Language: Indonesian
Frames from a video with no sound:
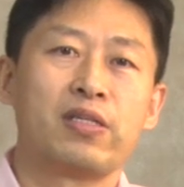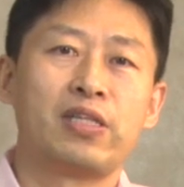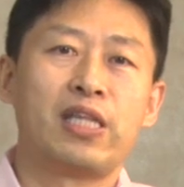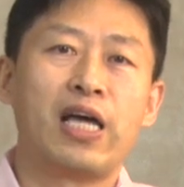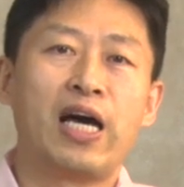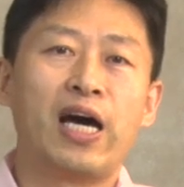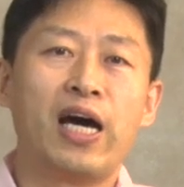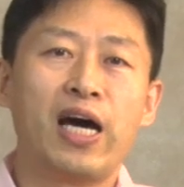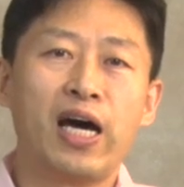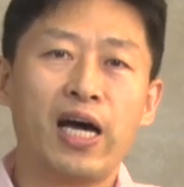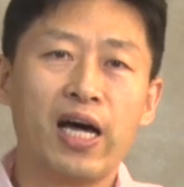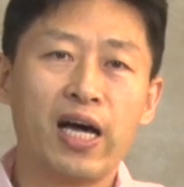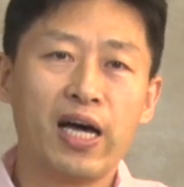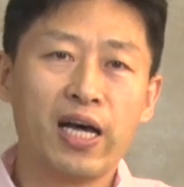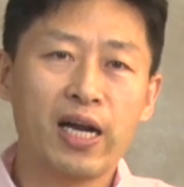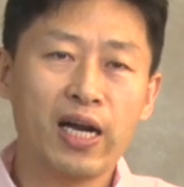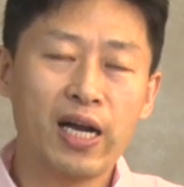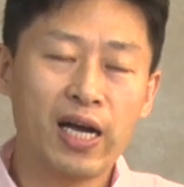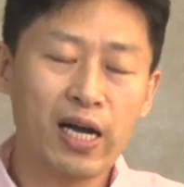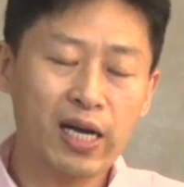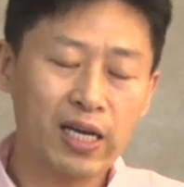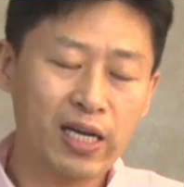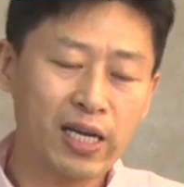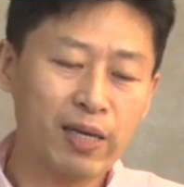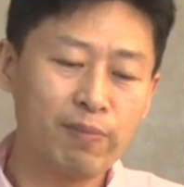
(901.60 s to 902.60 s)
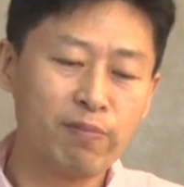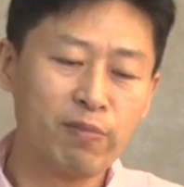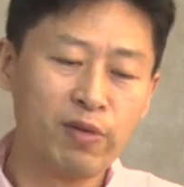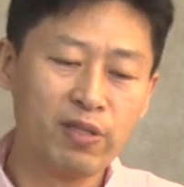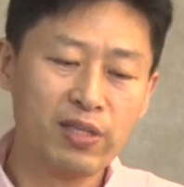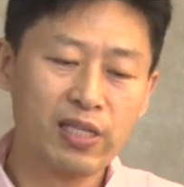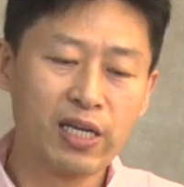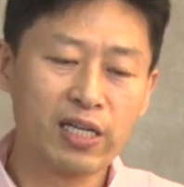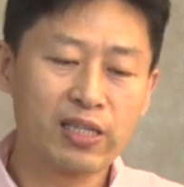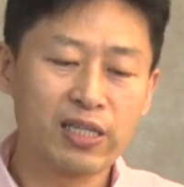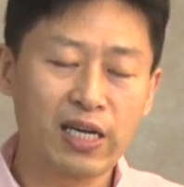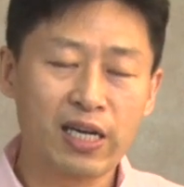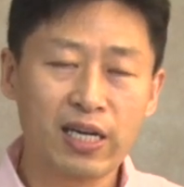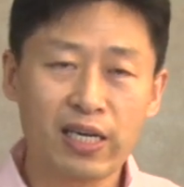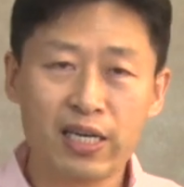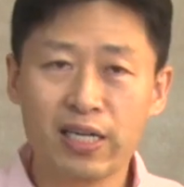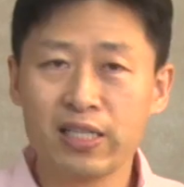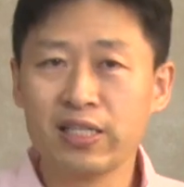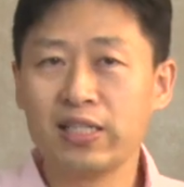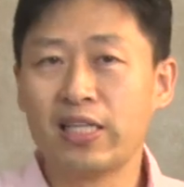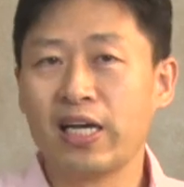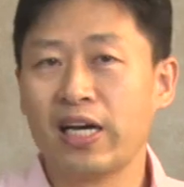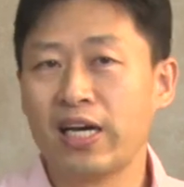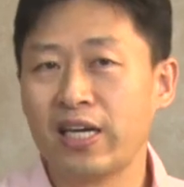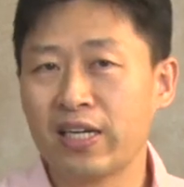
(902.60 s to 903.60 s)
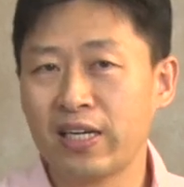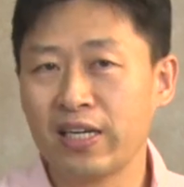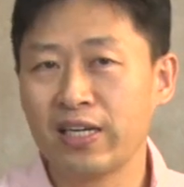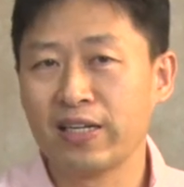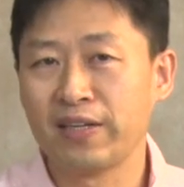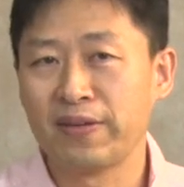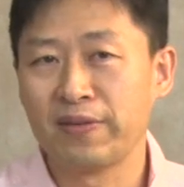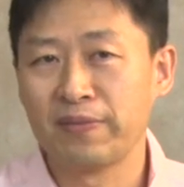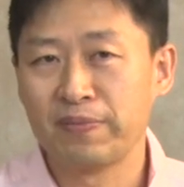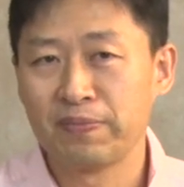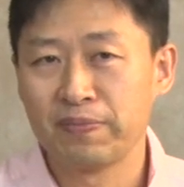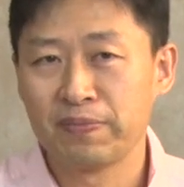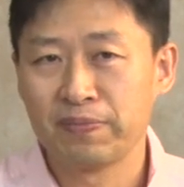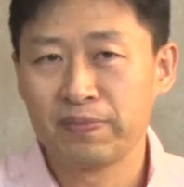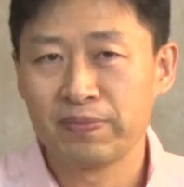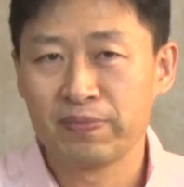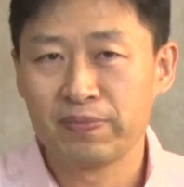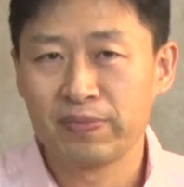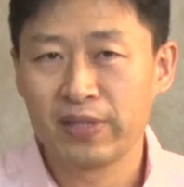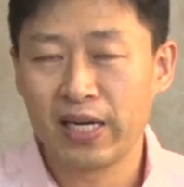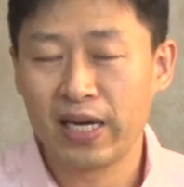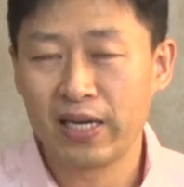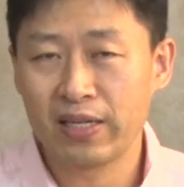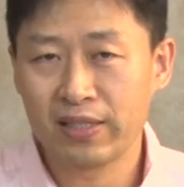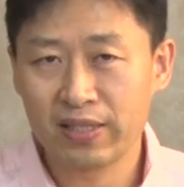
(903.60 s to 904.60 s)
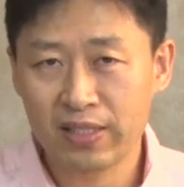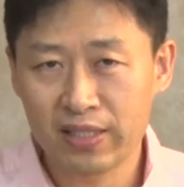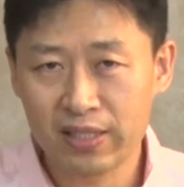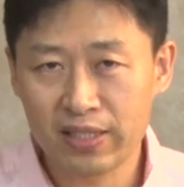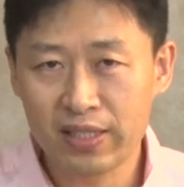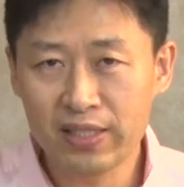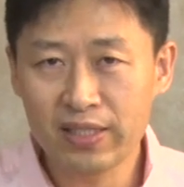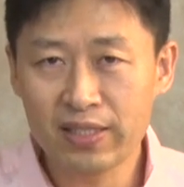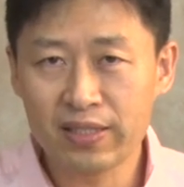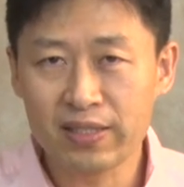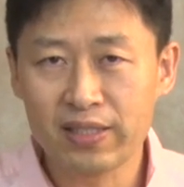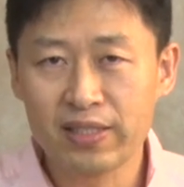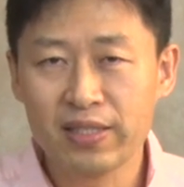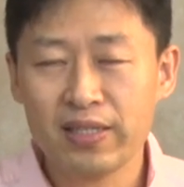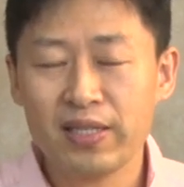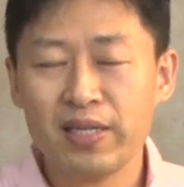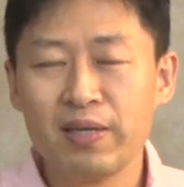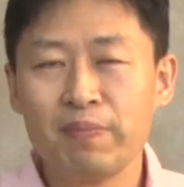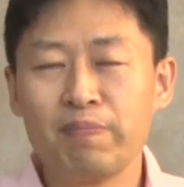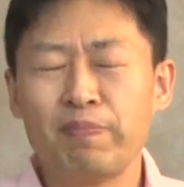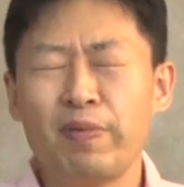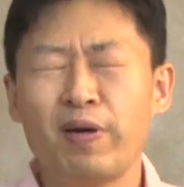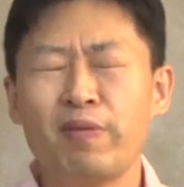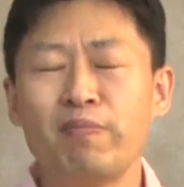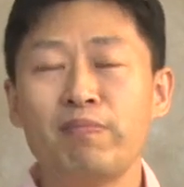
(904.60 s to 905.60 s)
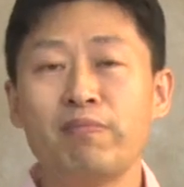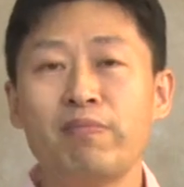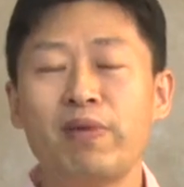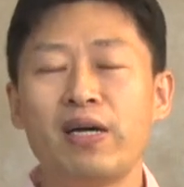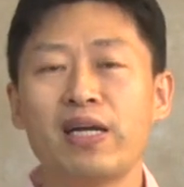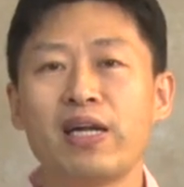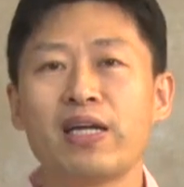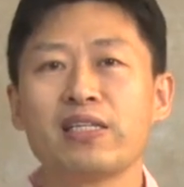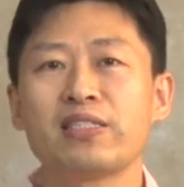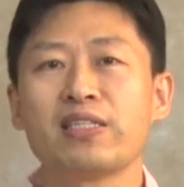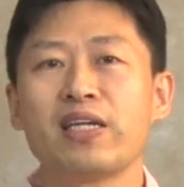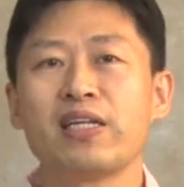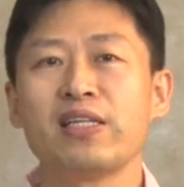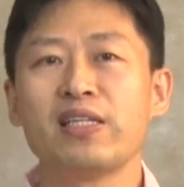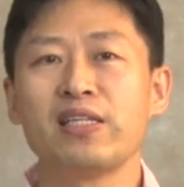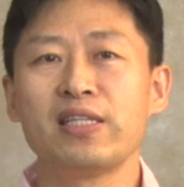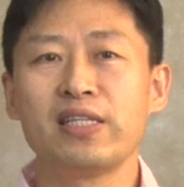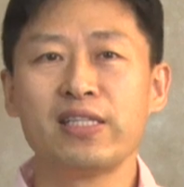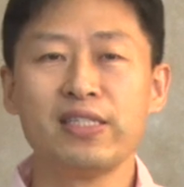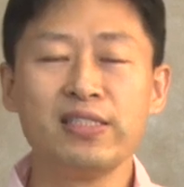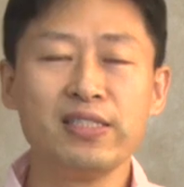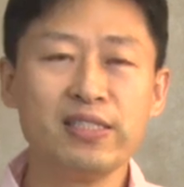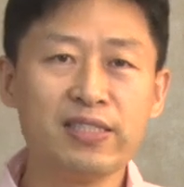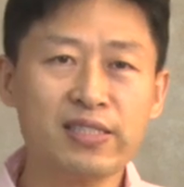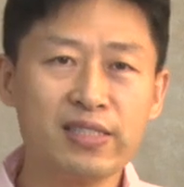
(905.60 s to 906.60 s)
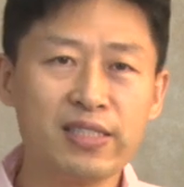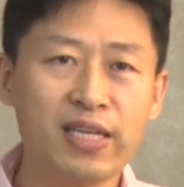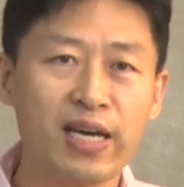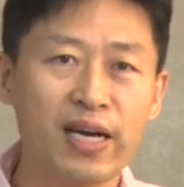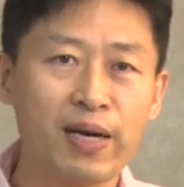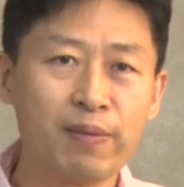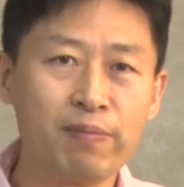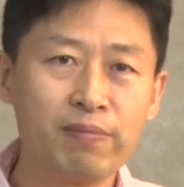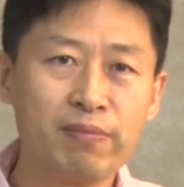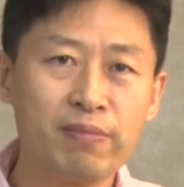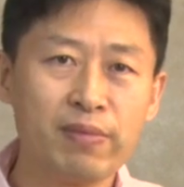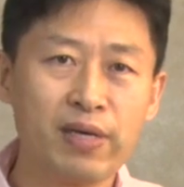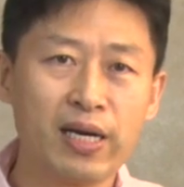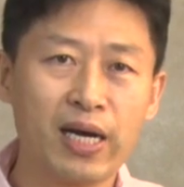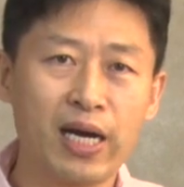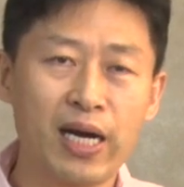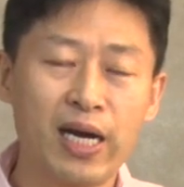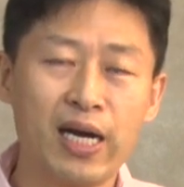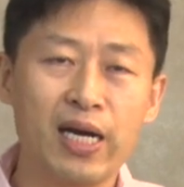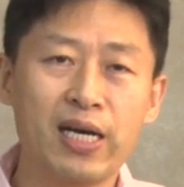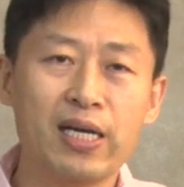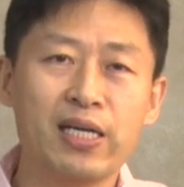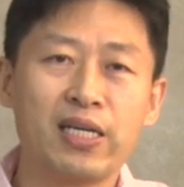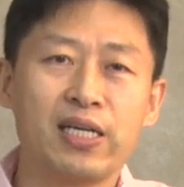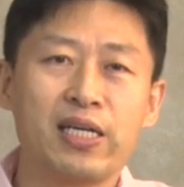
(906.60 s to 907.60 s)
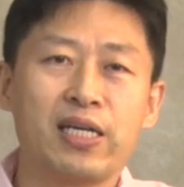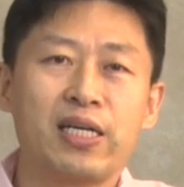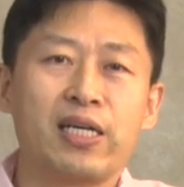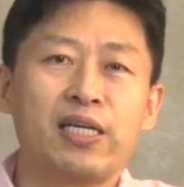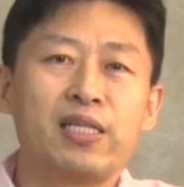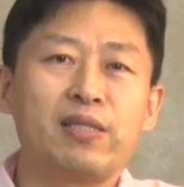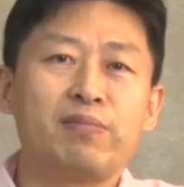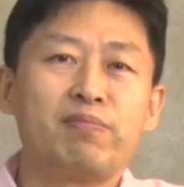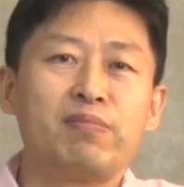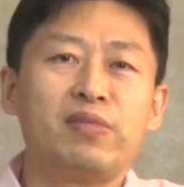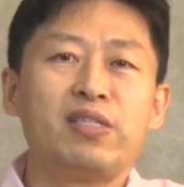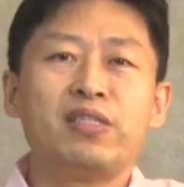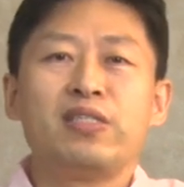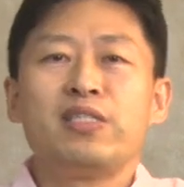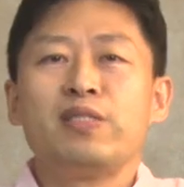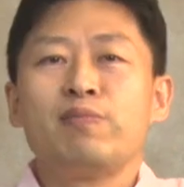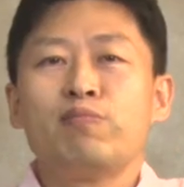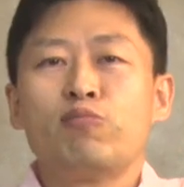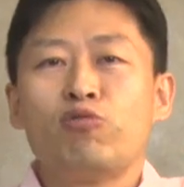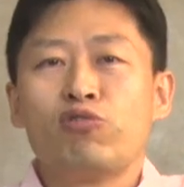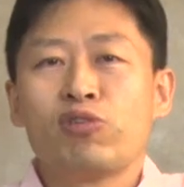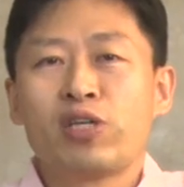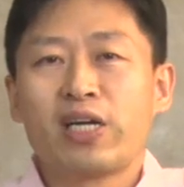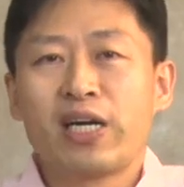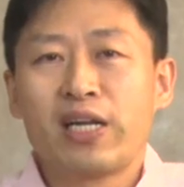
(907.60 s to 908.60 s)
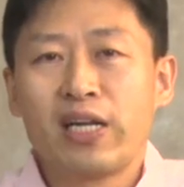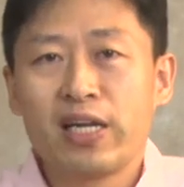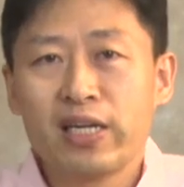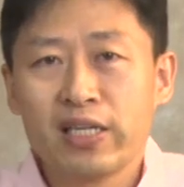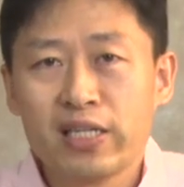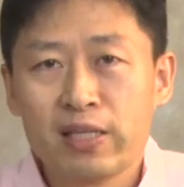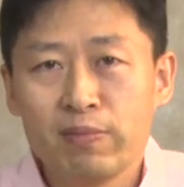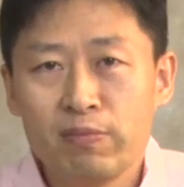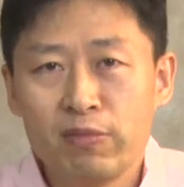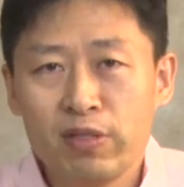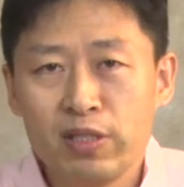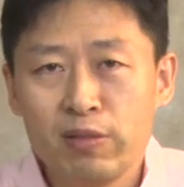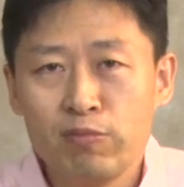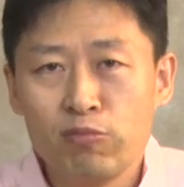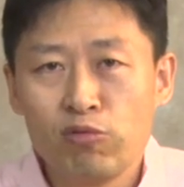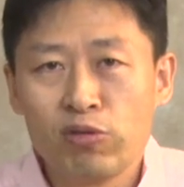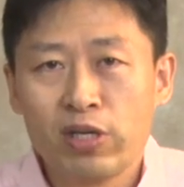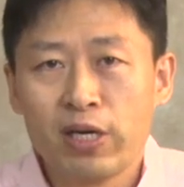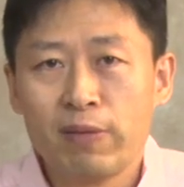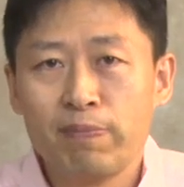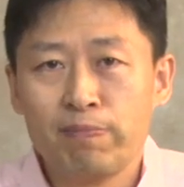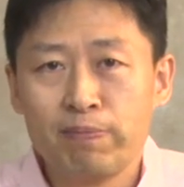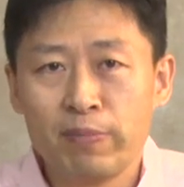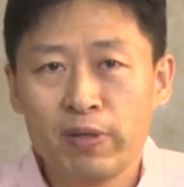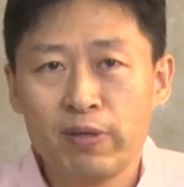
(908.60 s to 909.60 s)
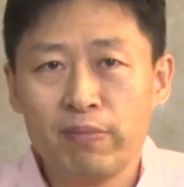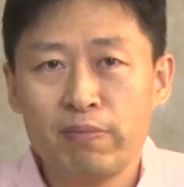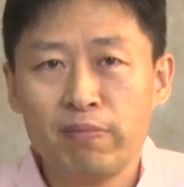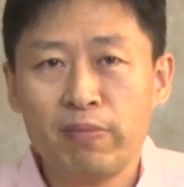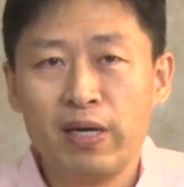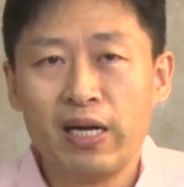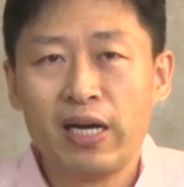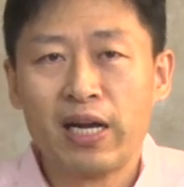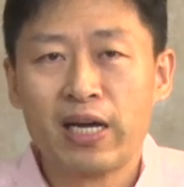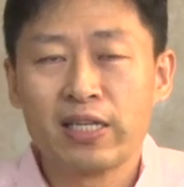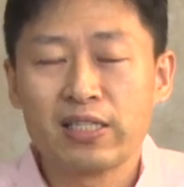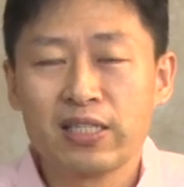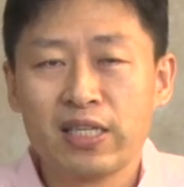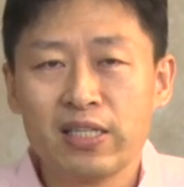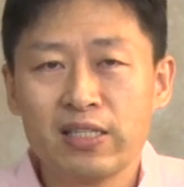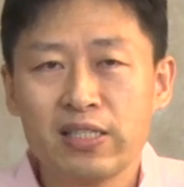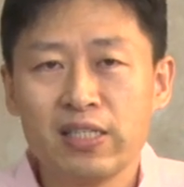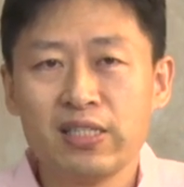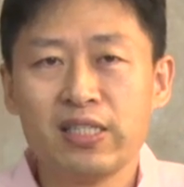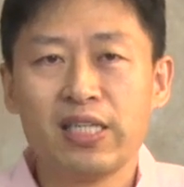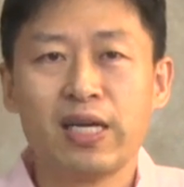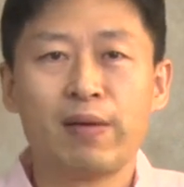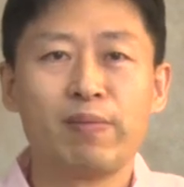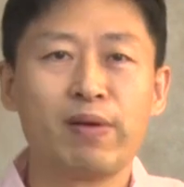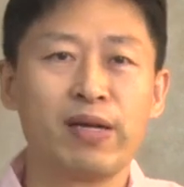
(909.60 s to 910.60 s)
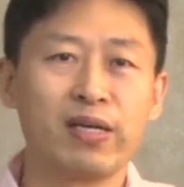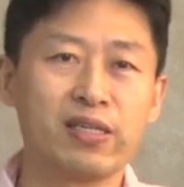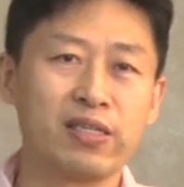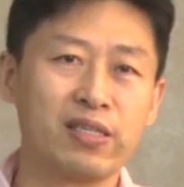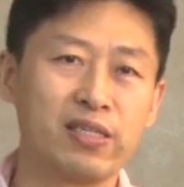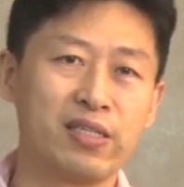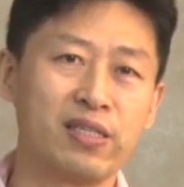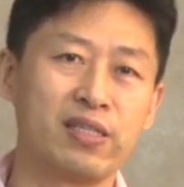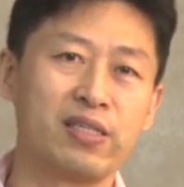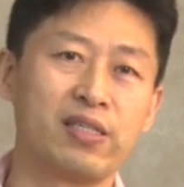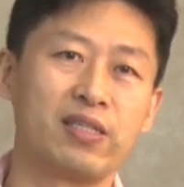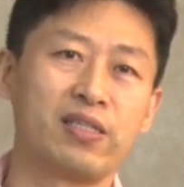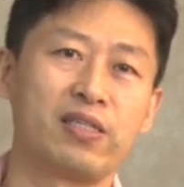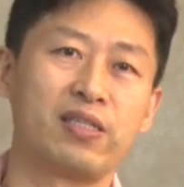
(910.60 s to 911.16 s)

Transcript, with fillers: Darah akan mendatangkan darah. Artinya, pembalasan dendam akan menimbulkan lagi, menimbulkan pembalasan dendam lagi.